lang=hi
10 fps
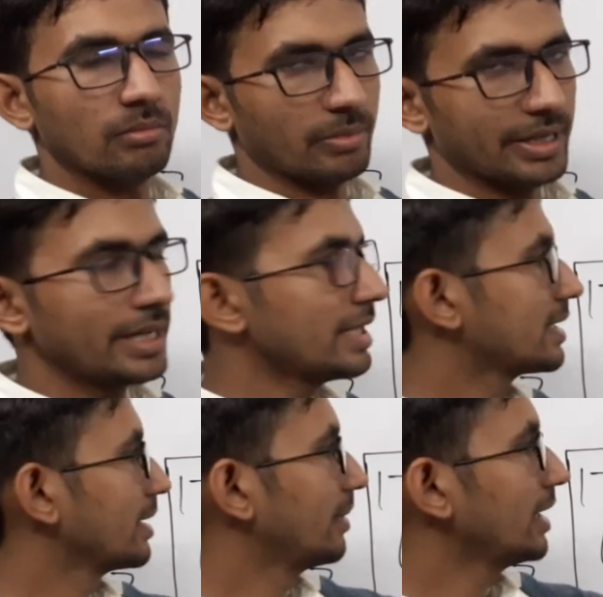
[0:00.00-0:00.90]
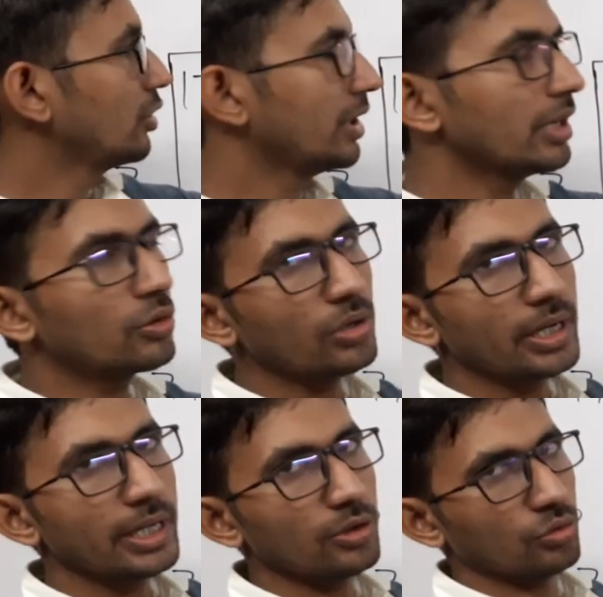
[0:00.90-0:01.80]
भैया ये सेवन है तो एक होगा
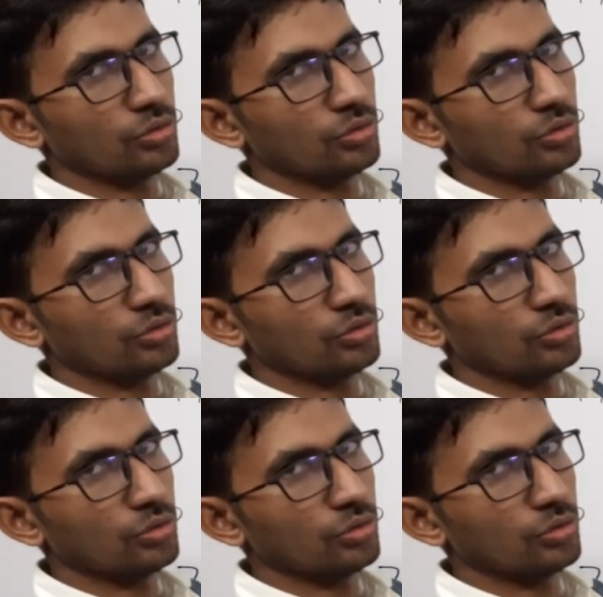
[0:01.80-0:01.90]
ये दो